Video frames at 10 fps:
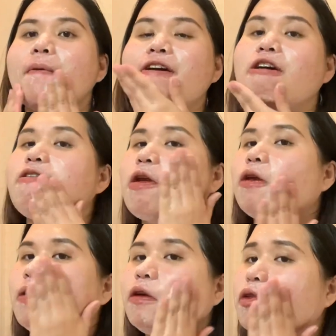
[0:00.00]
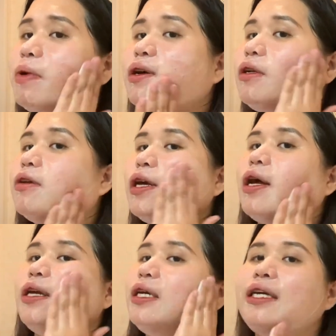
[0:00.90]
Yan, sobrang ano, yan,
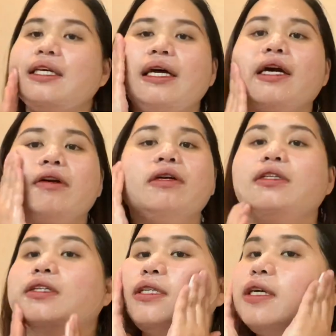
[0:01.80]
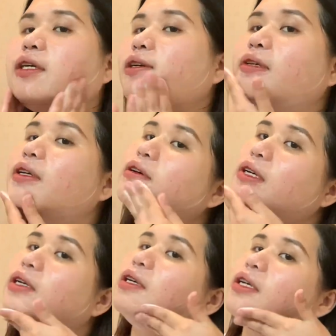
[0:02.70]
ganyan ganyan lang kayo, ganyan ganyan.
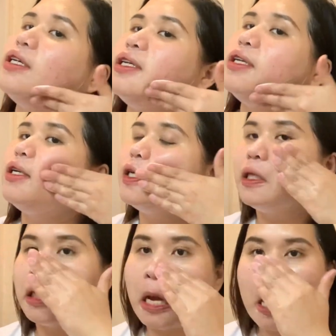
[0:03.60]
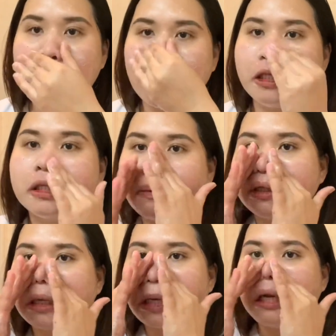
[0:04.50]
Ganyan, dito sa
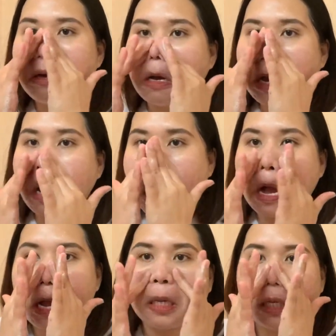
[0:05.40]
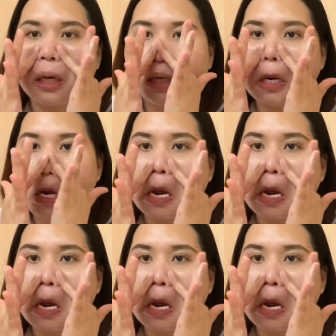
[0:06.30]
bandang ilong, ganyan. Diba?